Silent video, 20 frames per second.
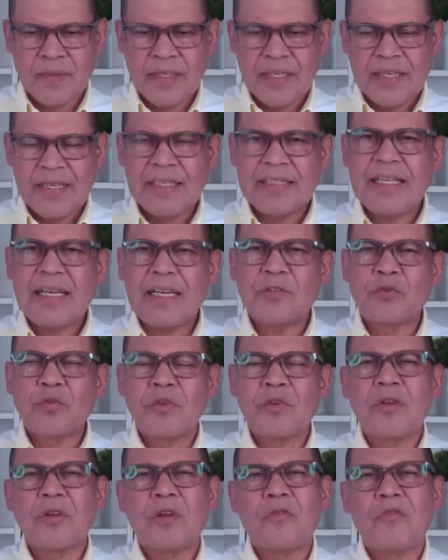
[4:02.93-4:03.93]
Este es el
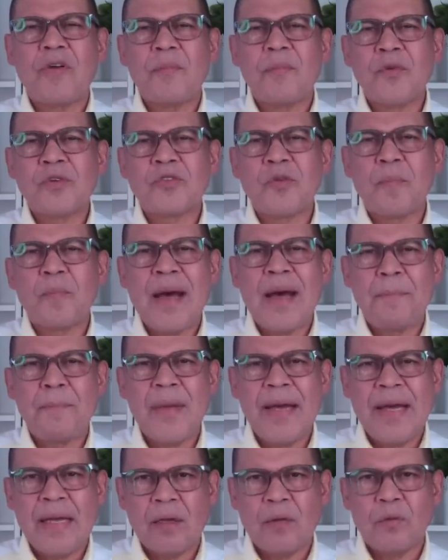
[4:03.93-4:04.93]
estudio de los famosos
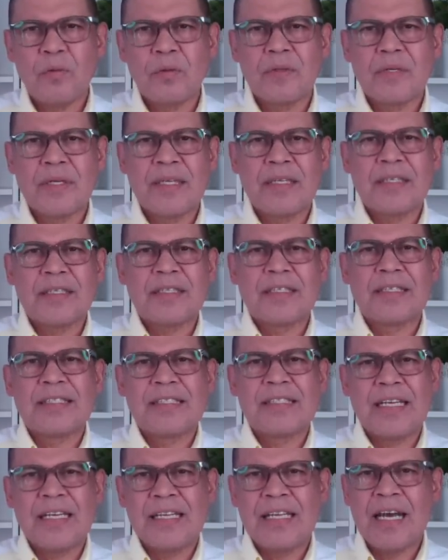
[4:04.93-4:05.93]
marshmallow, que, que
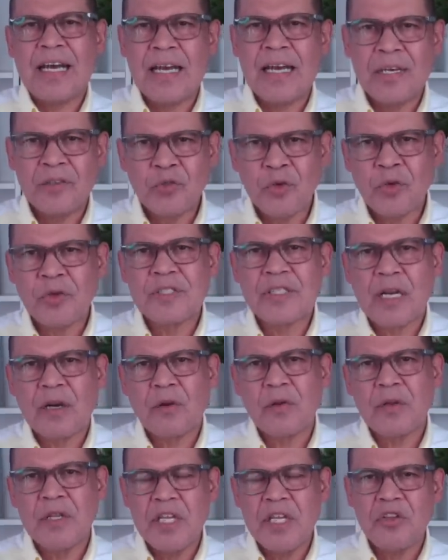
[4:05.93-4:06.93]
se le deja el dulce a
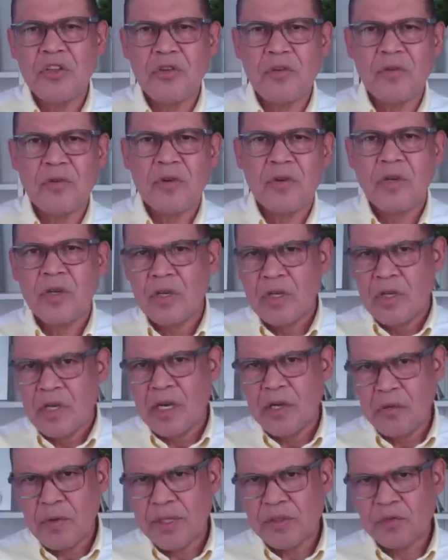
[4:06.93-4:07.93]
los niños.
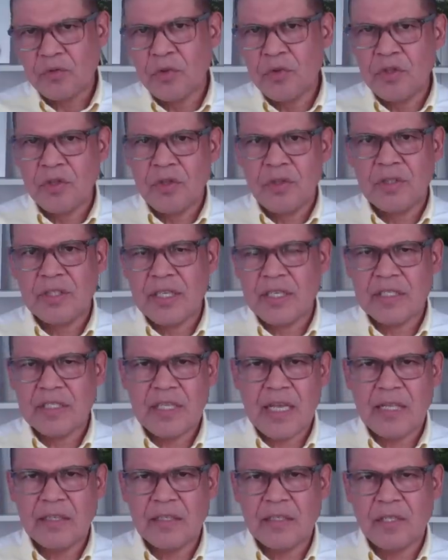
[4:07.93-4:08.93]
Hay un estudio
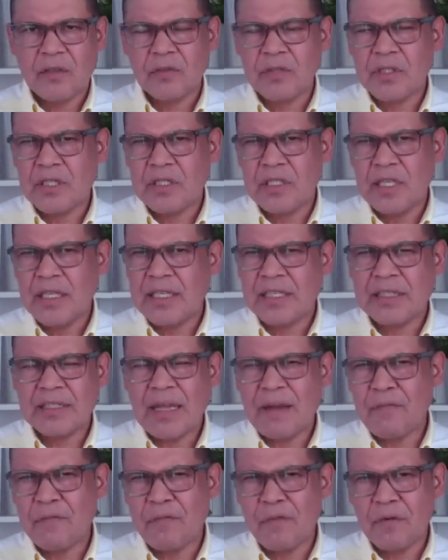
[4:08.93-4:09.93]
interesante, no sé si es de
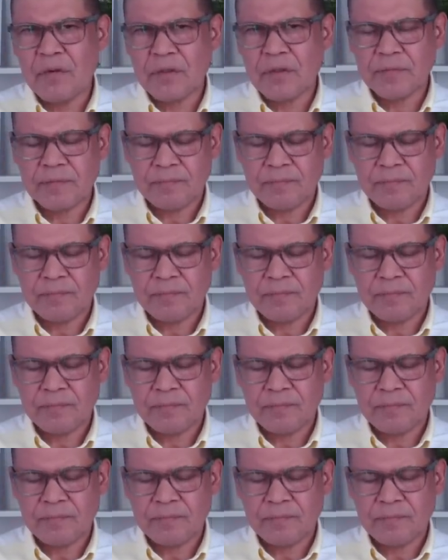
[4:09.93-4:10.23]
Stanford.